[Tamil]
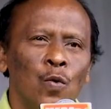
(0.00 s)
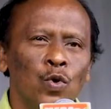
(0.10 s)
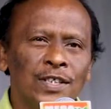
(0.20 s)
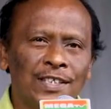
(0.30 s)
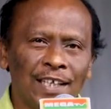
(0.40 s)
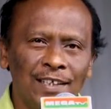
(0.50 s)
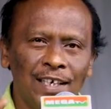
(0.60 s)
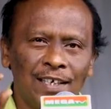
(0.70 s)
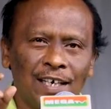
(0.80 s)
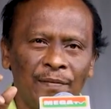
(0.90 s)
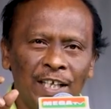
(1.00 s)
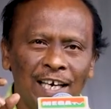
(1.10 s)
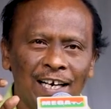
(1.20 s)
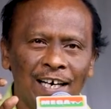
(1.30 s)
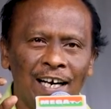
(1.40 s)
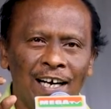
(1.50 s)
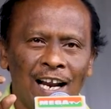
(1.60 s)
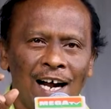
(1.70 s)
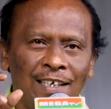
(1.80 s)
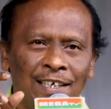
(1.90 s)
உன் சந்த கவிதைகளில்
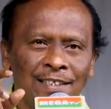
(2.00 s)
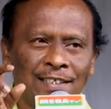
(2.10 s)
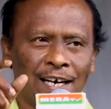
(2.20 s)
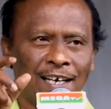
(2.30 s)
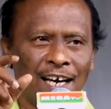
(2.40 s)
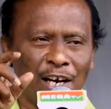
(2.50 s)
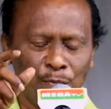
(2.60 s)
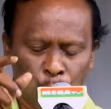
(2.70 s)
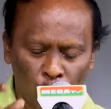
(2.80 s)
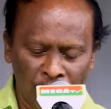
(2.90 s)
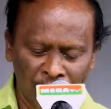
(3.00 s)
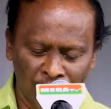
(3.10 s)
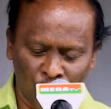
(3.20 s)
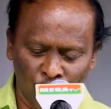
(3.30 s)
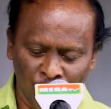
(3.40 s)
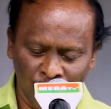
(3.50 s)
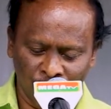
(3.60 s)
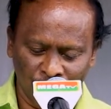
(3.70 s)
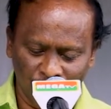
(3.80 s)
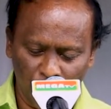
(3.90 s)
நாட்டு சர்க்கரை பொடியிருக்கும்
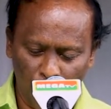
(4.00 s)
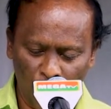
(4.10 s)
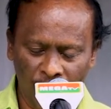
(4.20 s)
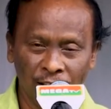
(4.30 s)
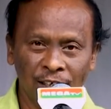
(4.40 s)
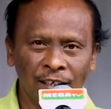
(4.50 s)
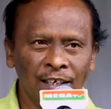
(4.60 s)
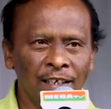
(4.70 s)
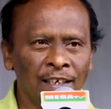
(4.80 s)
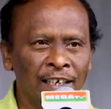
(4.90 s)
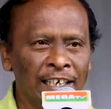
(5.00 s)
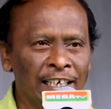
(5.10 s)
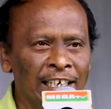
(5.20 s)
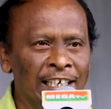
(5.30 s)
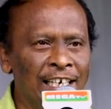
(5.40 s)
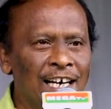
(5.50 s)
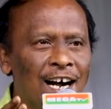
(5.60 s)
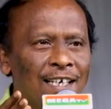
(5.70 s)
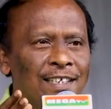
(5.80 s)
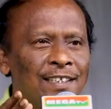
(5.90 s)
இருக்கும் நீ
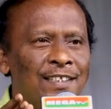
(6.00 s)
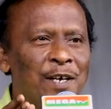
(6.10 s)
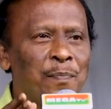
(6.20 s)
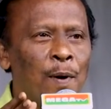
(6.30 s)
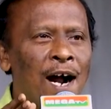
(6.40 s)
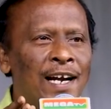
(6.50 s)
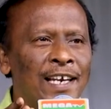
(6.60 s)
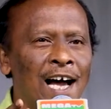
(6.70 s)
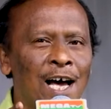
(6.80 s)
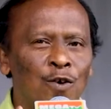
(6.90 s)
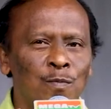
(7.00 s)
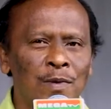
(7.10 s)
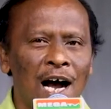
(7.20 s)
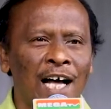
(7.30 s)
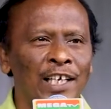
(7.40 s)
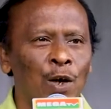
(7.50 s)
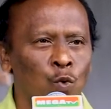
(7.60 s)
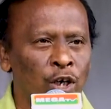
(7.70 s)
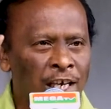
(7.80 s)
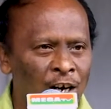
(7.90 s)
இதிகாசத்தை பாடினாலும் அதில்
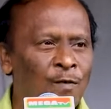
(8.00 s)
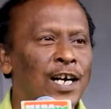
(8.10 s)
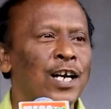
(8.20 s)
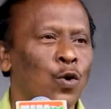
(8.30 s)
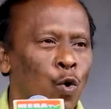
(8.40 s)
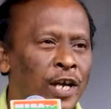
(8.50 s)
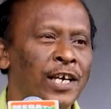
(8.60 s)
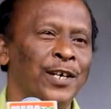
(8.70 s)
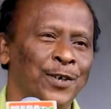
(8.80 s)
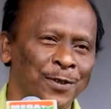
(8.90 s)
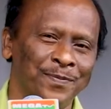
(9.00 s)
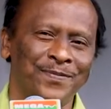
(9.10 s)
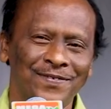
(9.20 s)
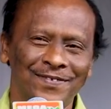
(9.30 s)
உன் இருவண்ண கொடி இருக்கும்